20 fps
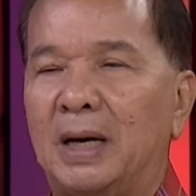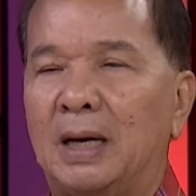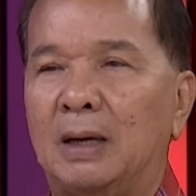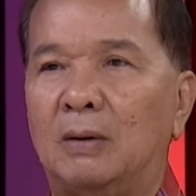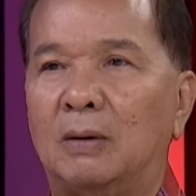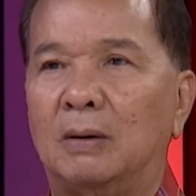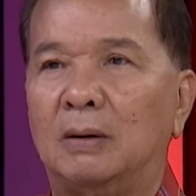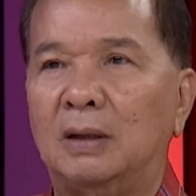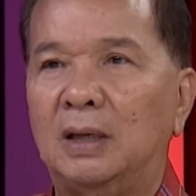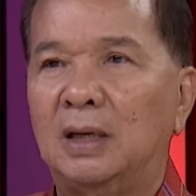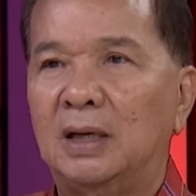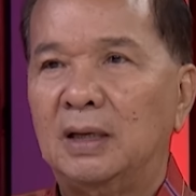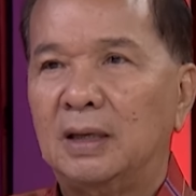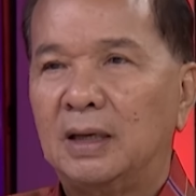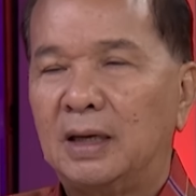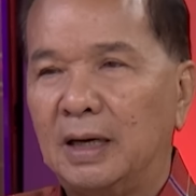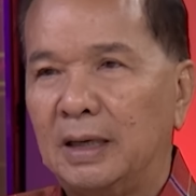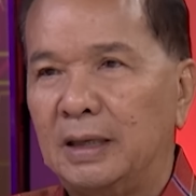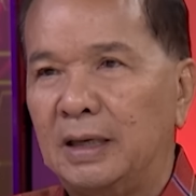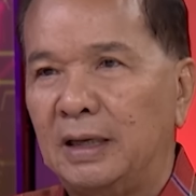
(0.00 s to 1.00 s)
ที่มาของ
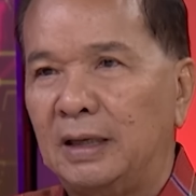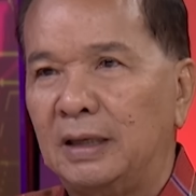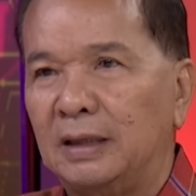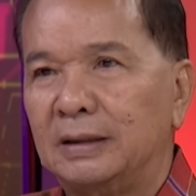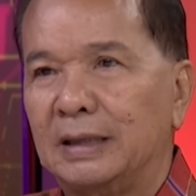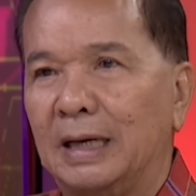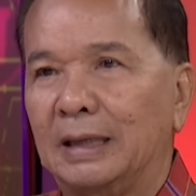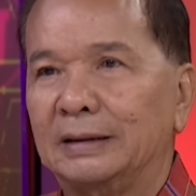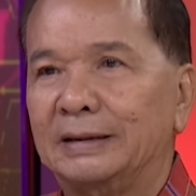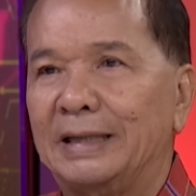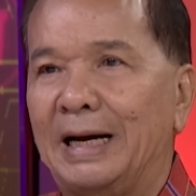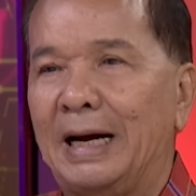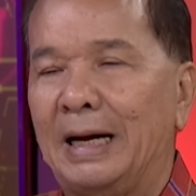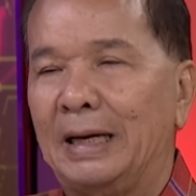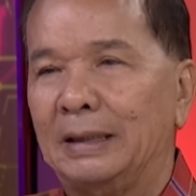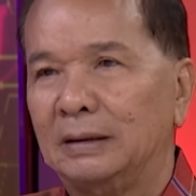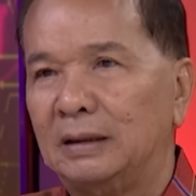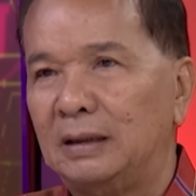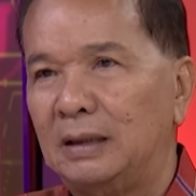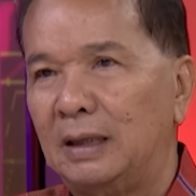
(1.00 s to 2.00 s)
คดีต่า
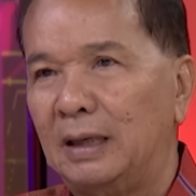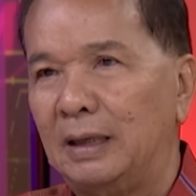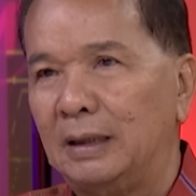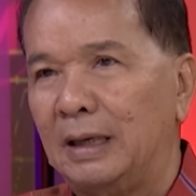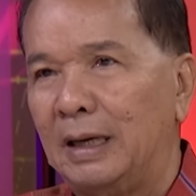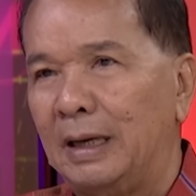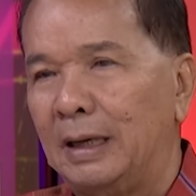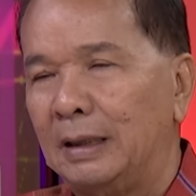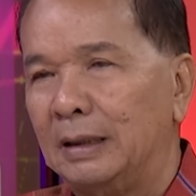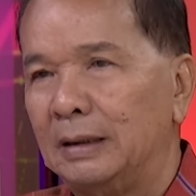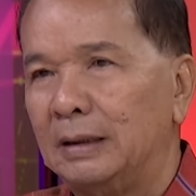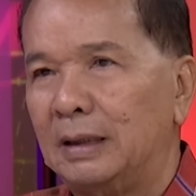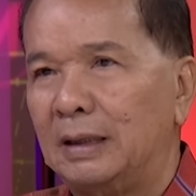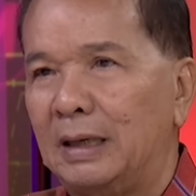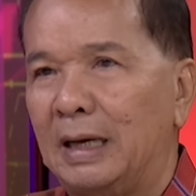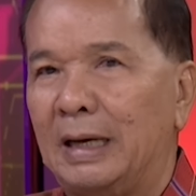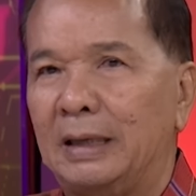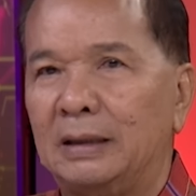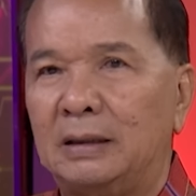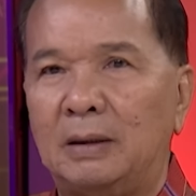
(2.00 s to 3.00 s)
งๆที่แรงๆกันทั้
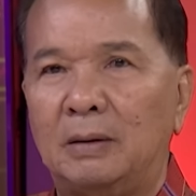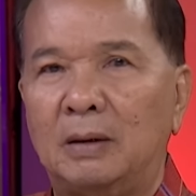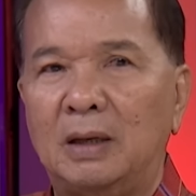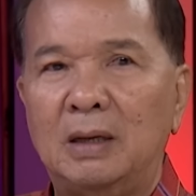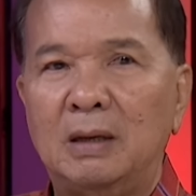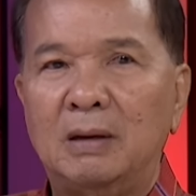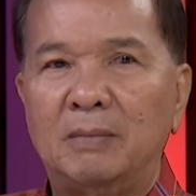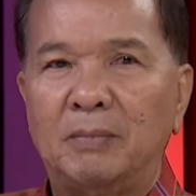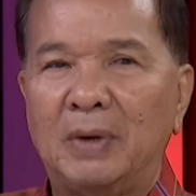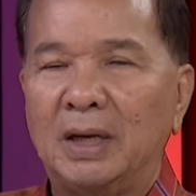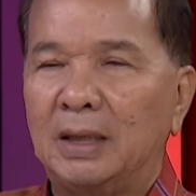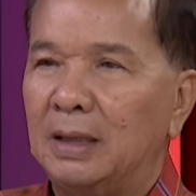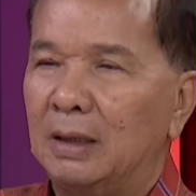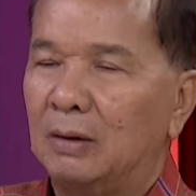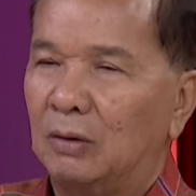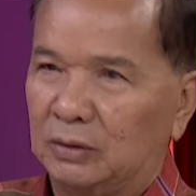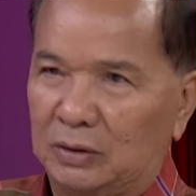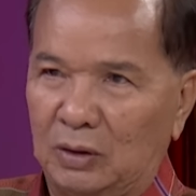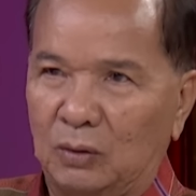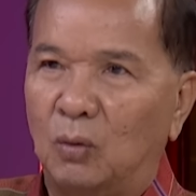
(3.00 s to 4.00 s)
งหลายที่แม้กระ
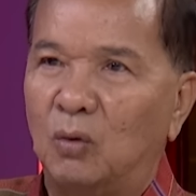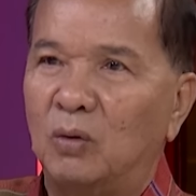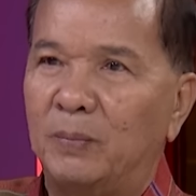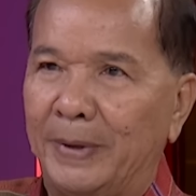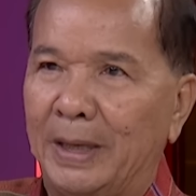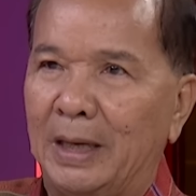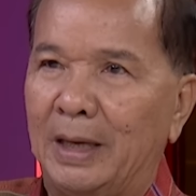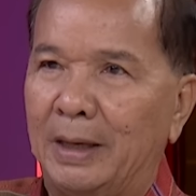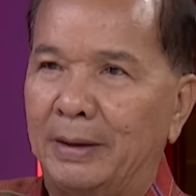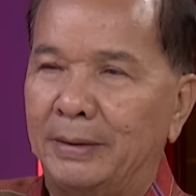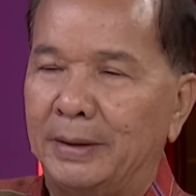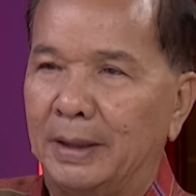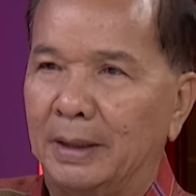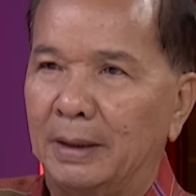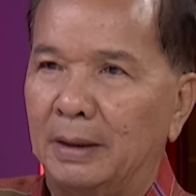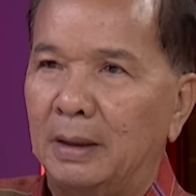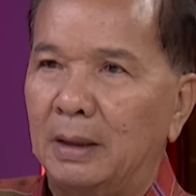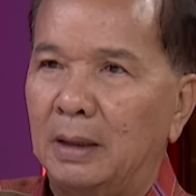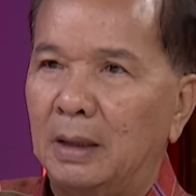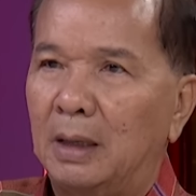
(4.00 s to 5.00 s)
ทั่งออกจากคุกไปแล้วเนี่
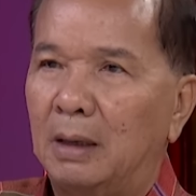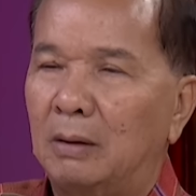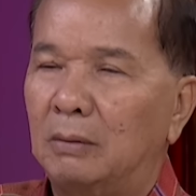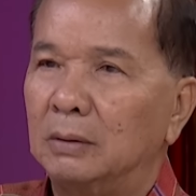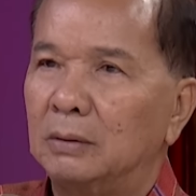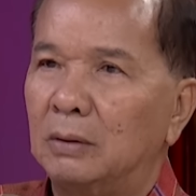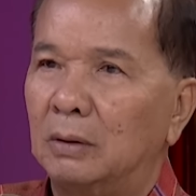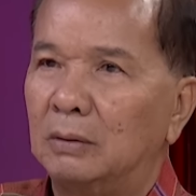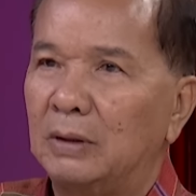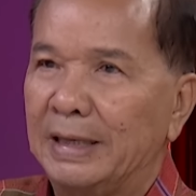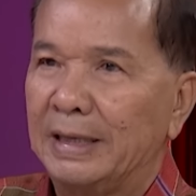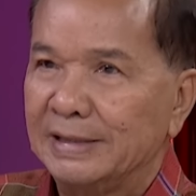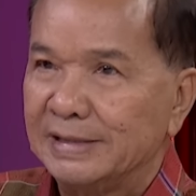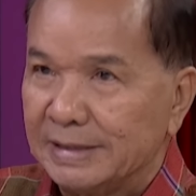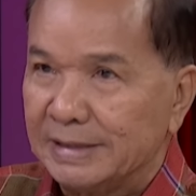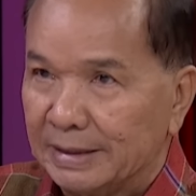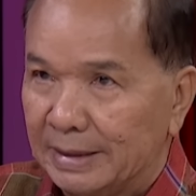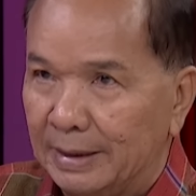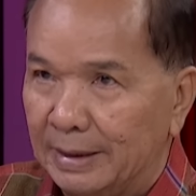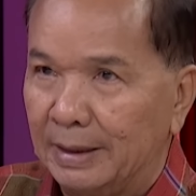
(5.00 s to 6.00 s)
ยเขาก็ต้องการ
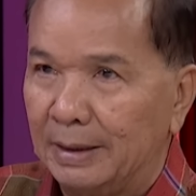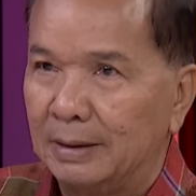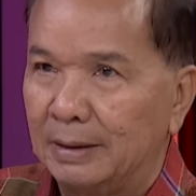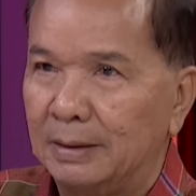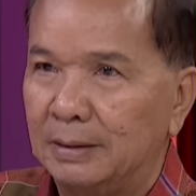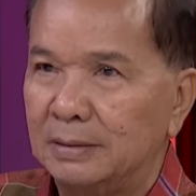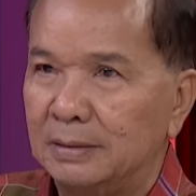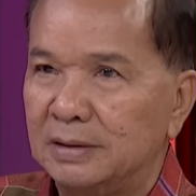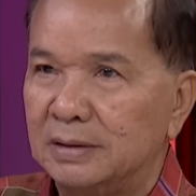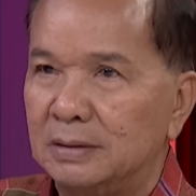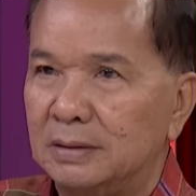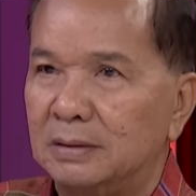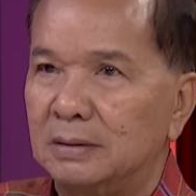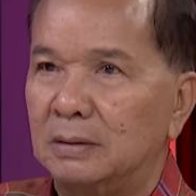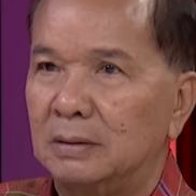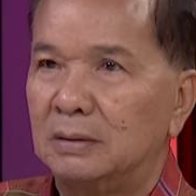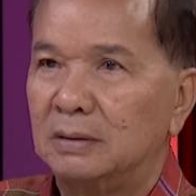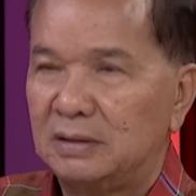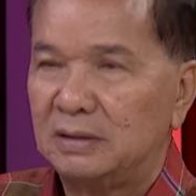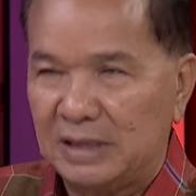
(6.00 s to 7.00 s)
สิทธินั้นก็ล้าง
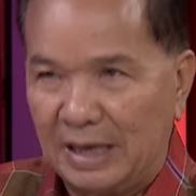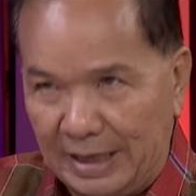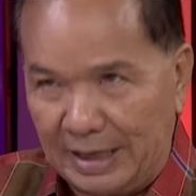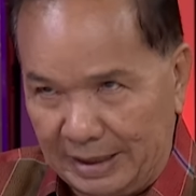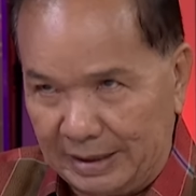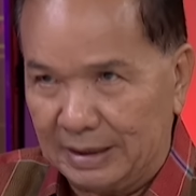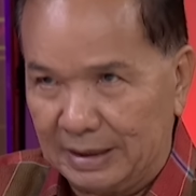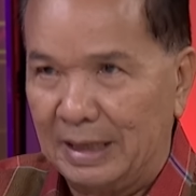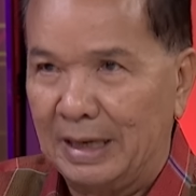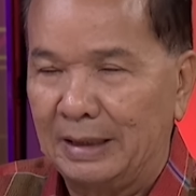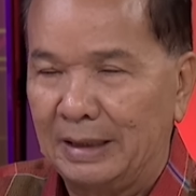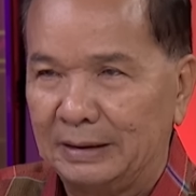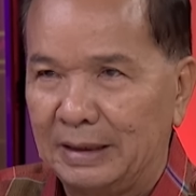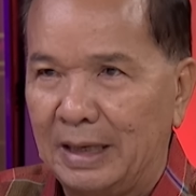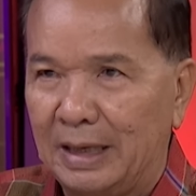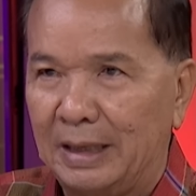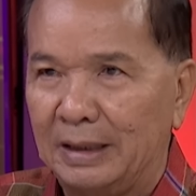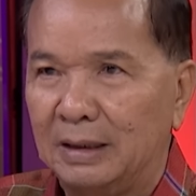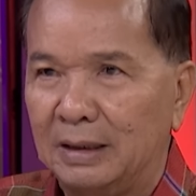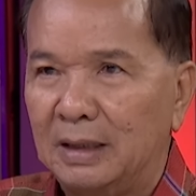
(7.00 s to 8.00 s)
ได้ใช่ล้าง
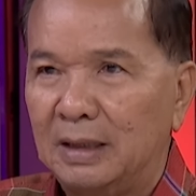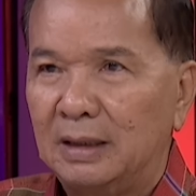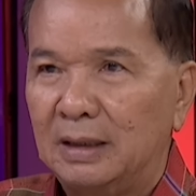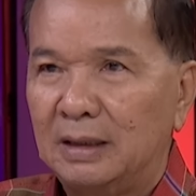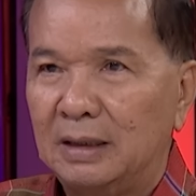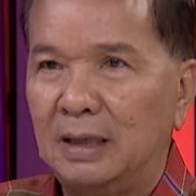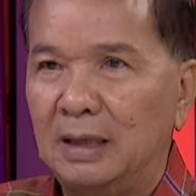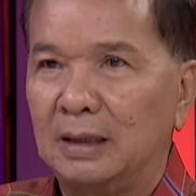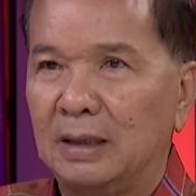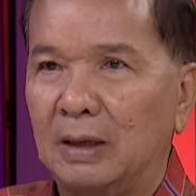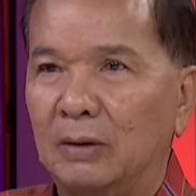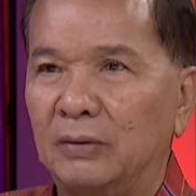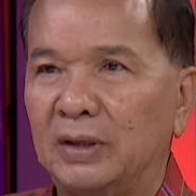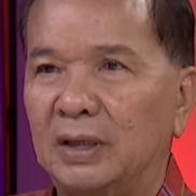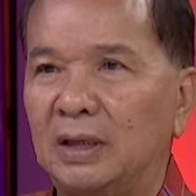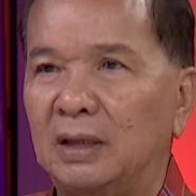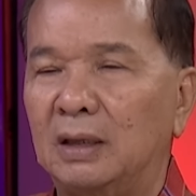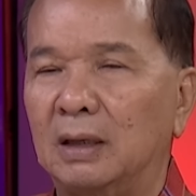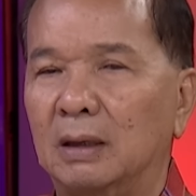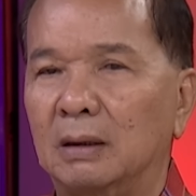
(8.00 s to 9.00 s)
ได้เรื่องเหล่า
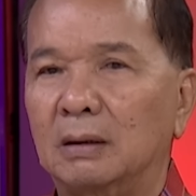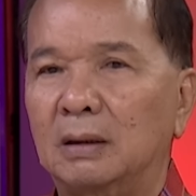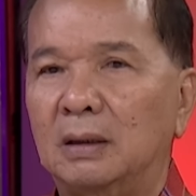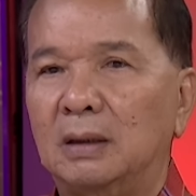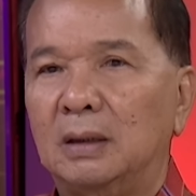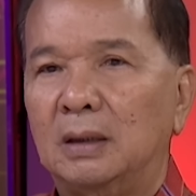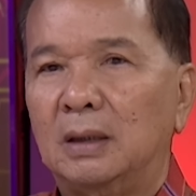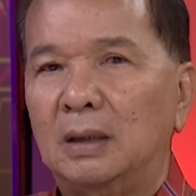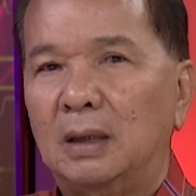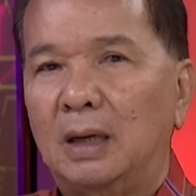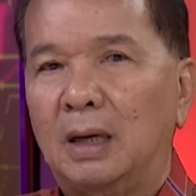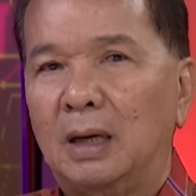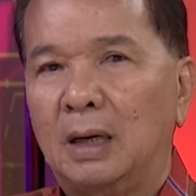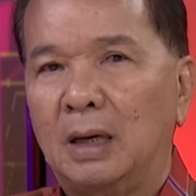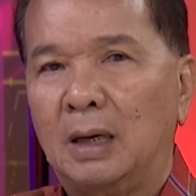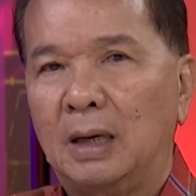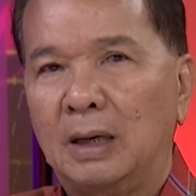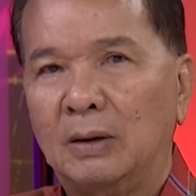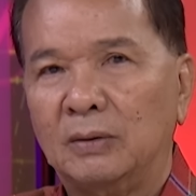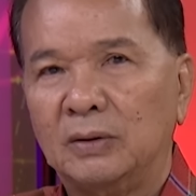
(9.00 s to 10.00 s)
นี้เนี่ย
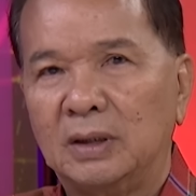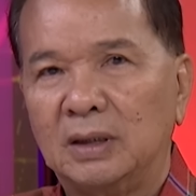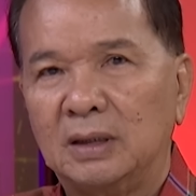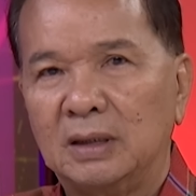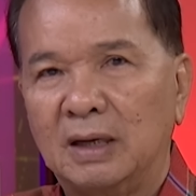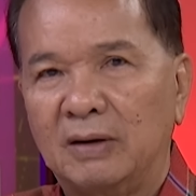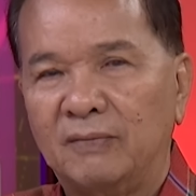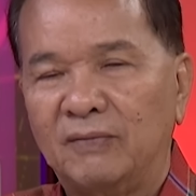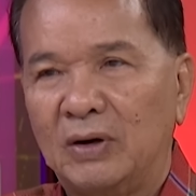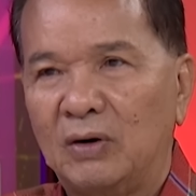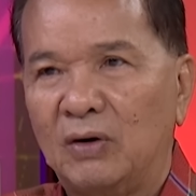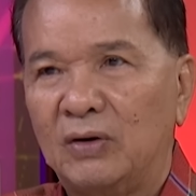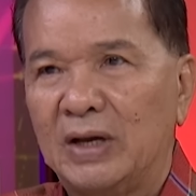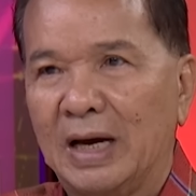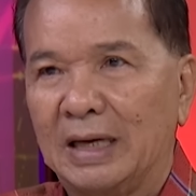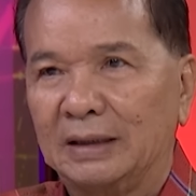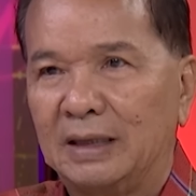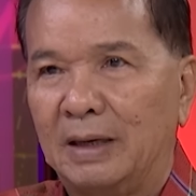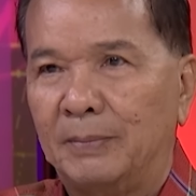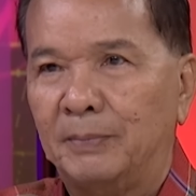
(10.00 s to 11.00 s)
เรายืนยันว่าเรา
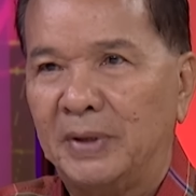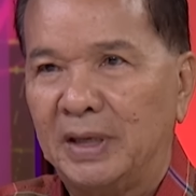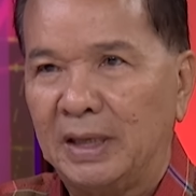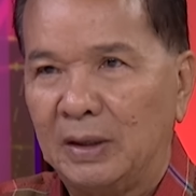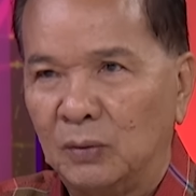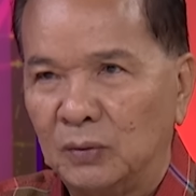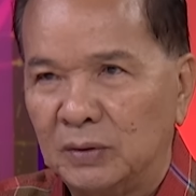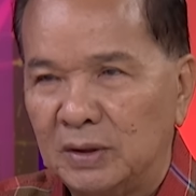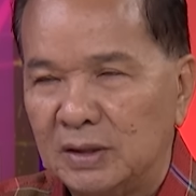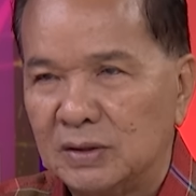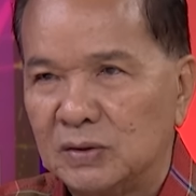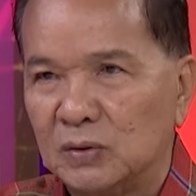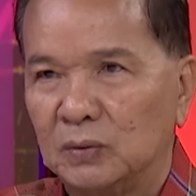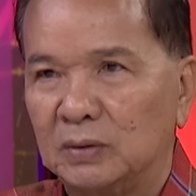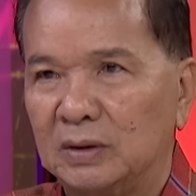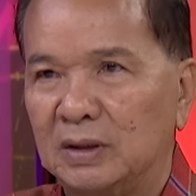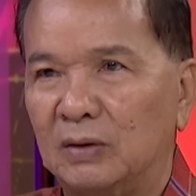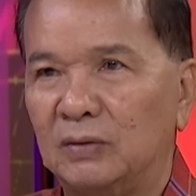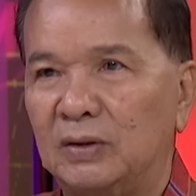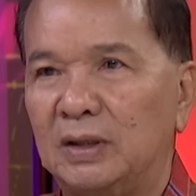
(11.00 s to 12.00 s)
อยากทำเร็วที่สุ
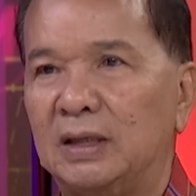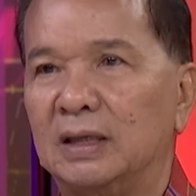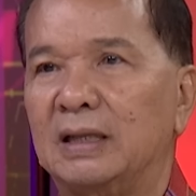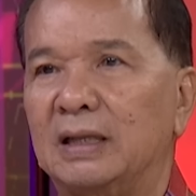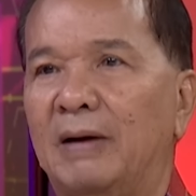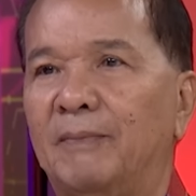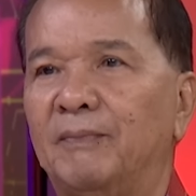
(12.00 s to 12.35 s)
ดเท่าที่